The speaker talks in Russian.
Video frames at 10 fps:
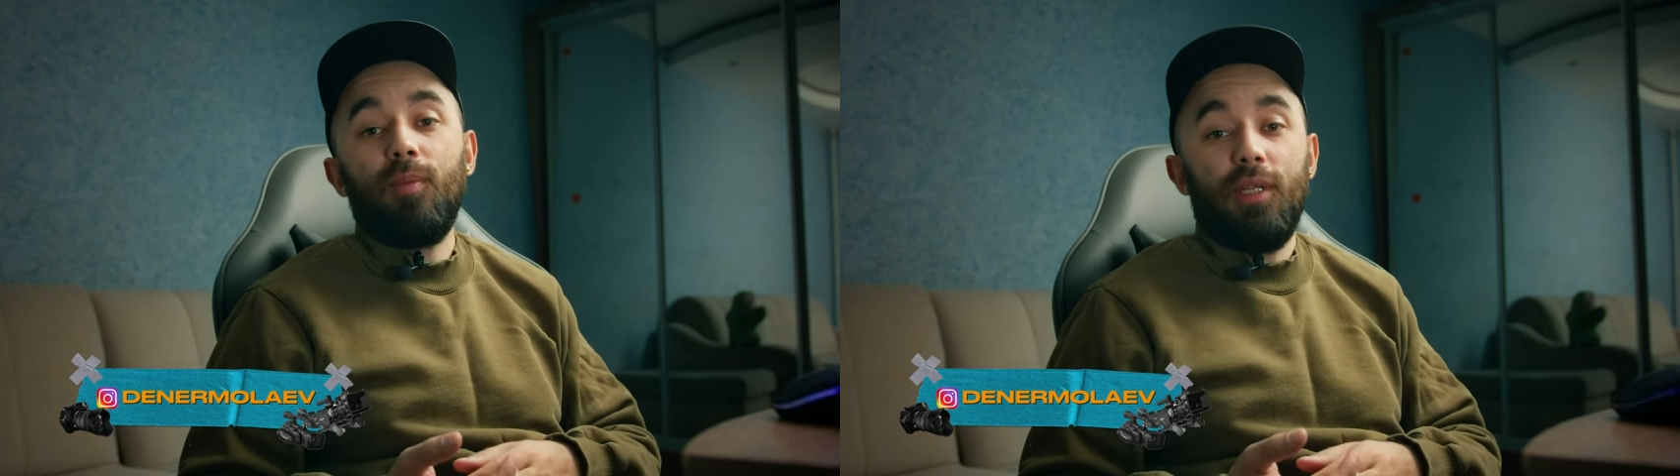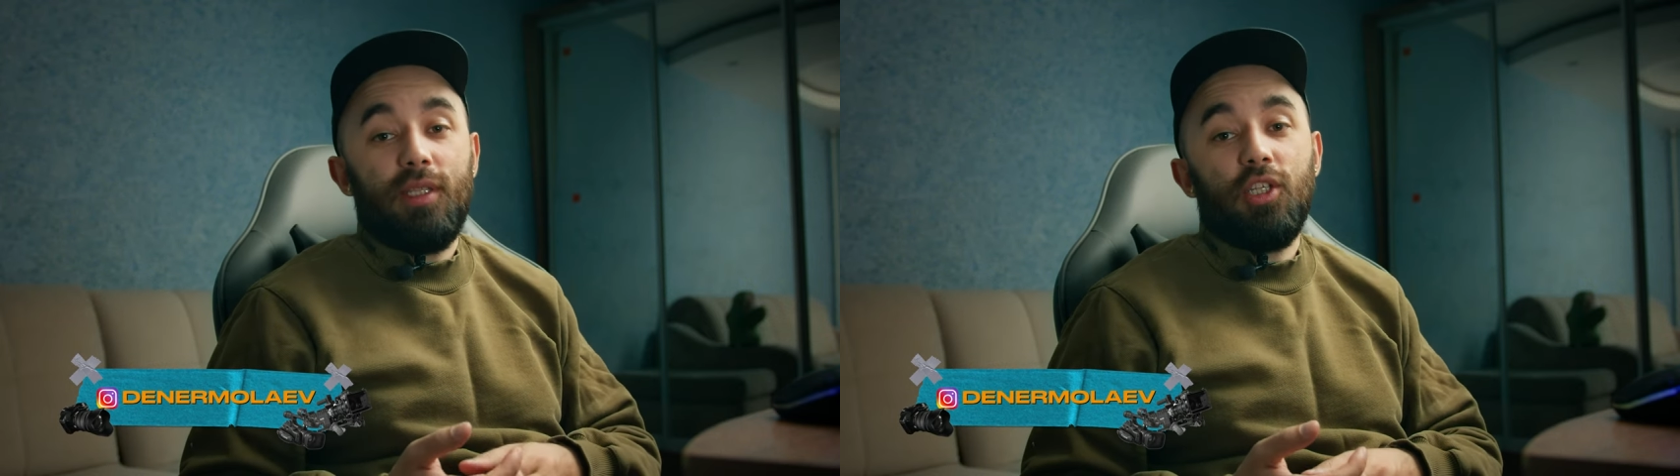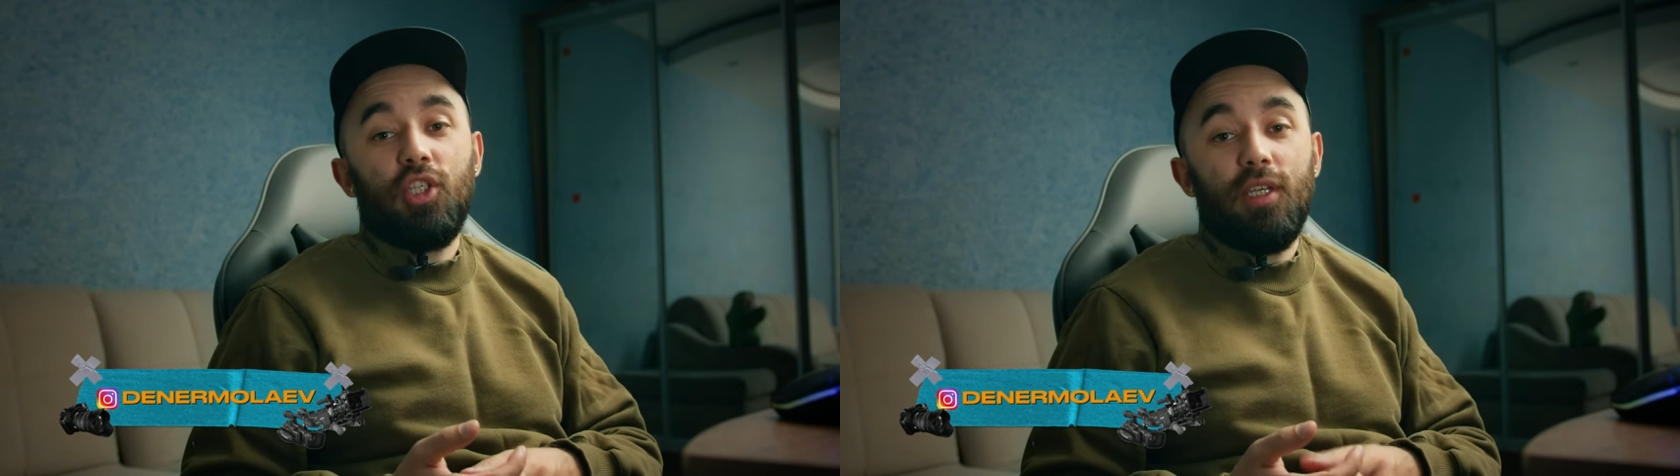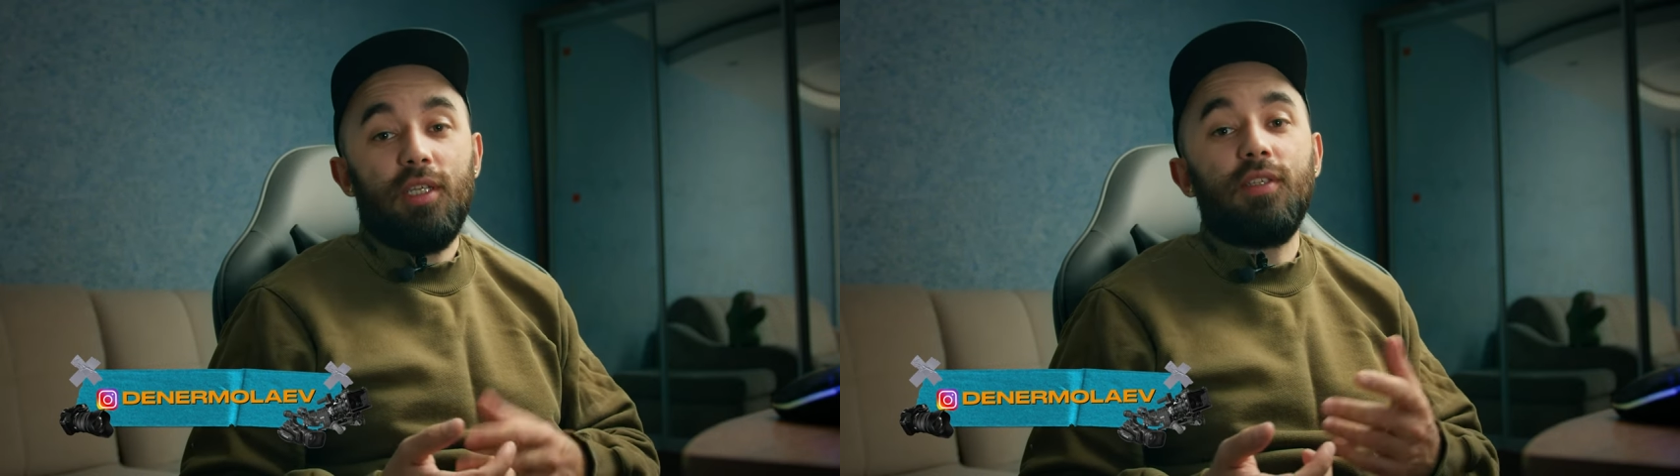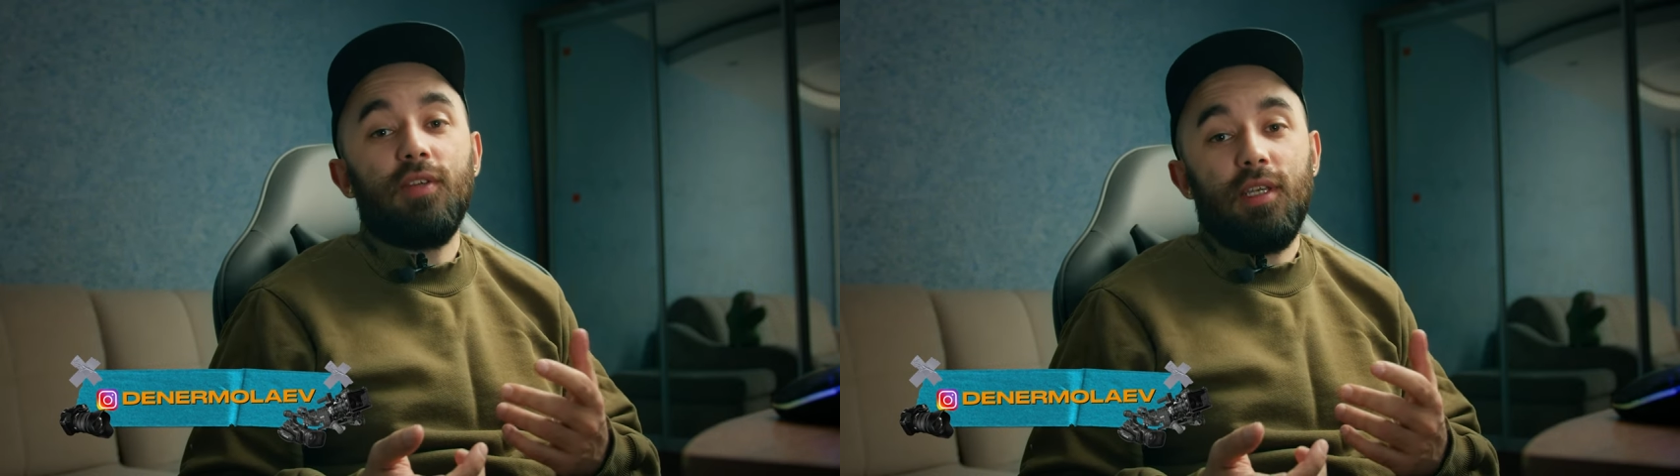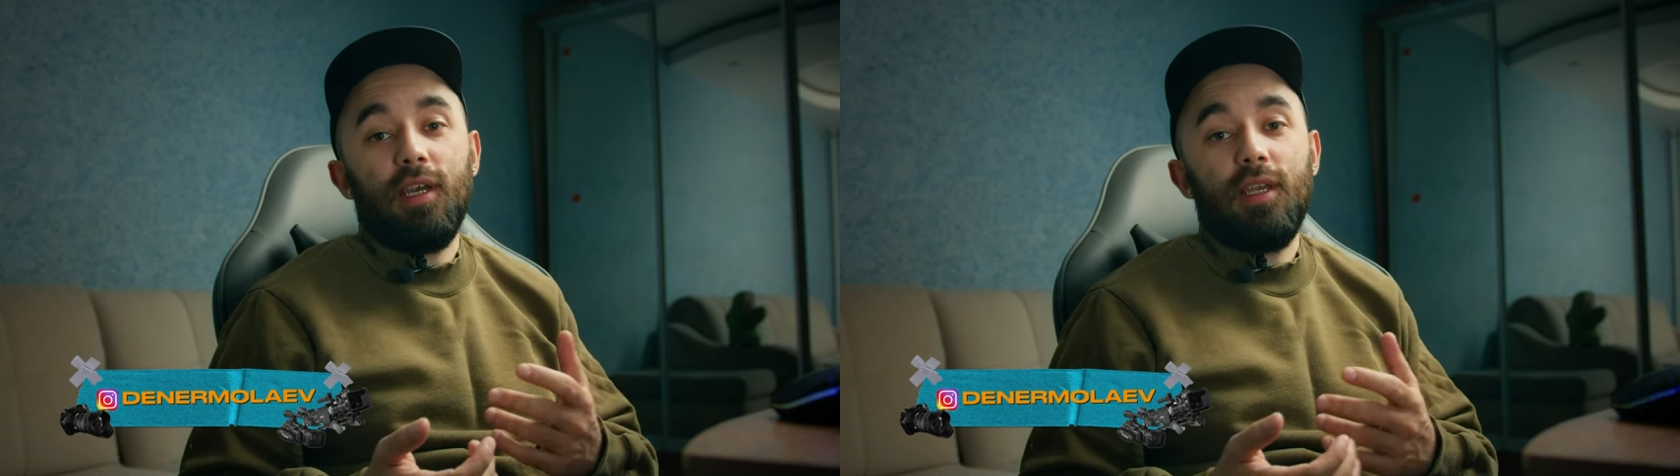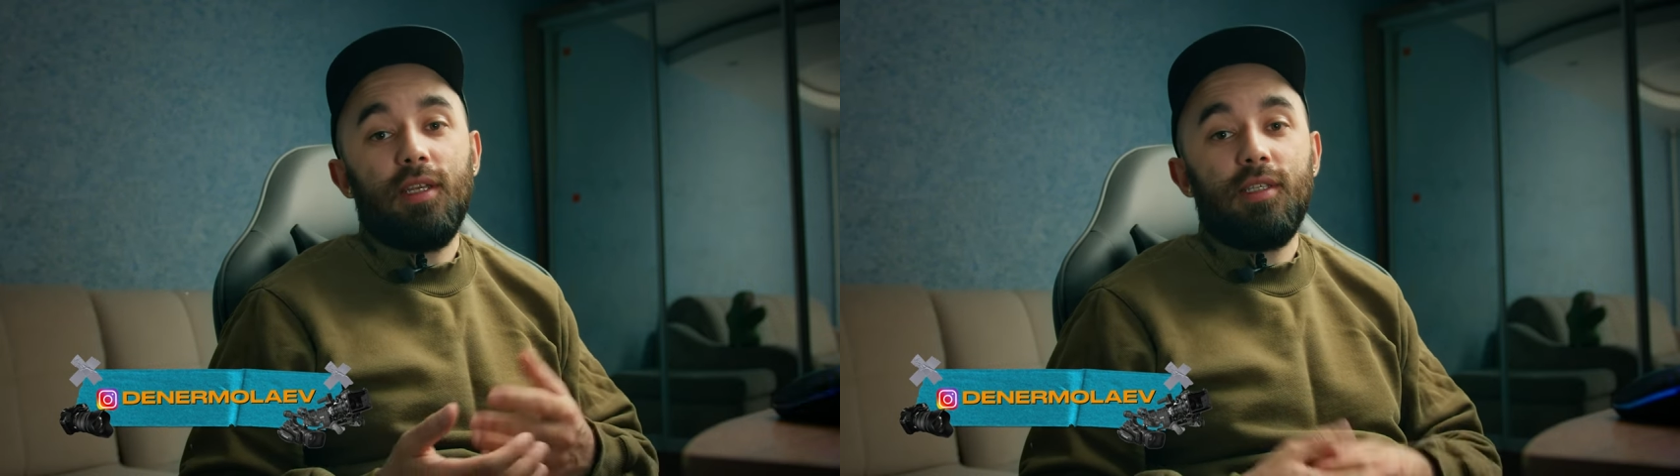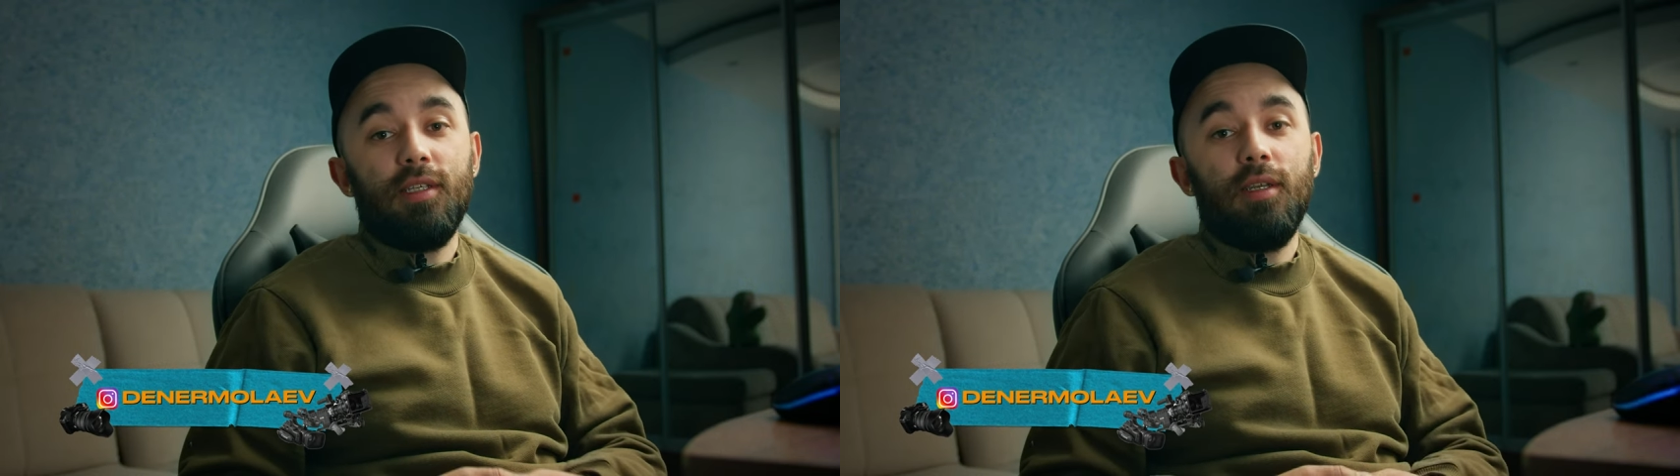монтаже и
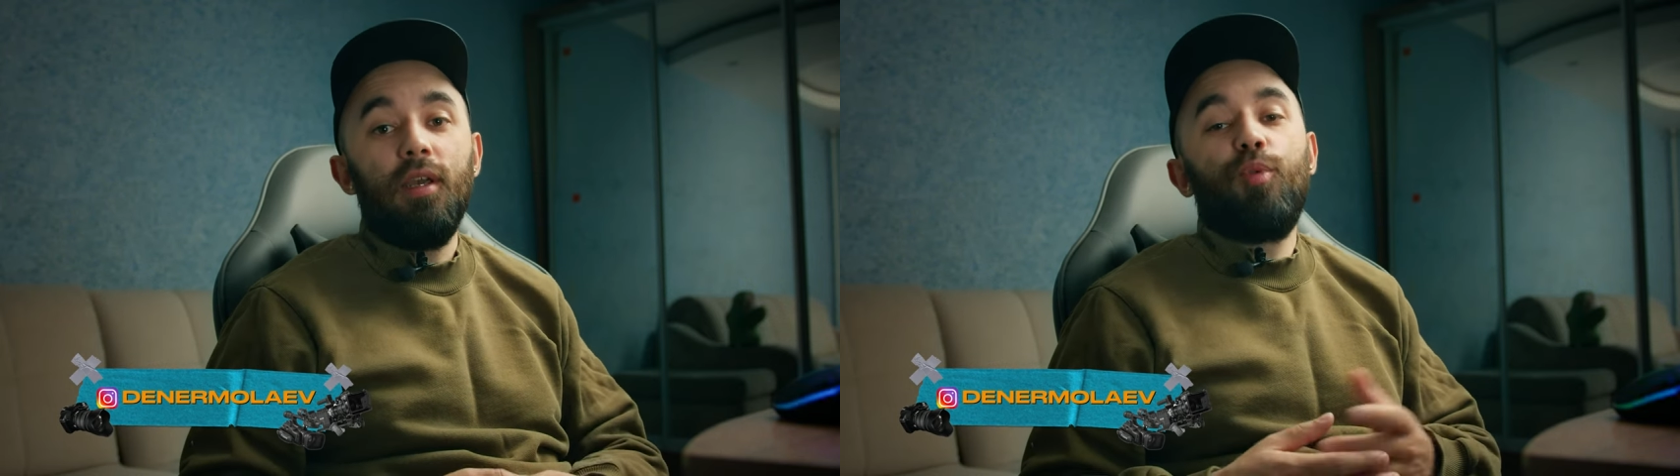цветокоррекции.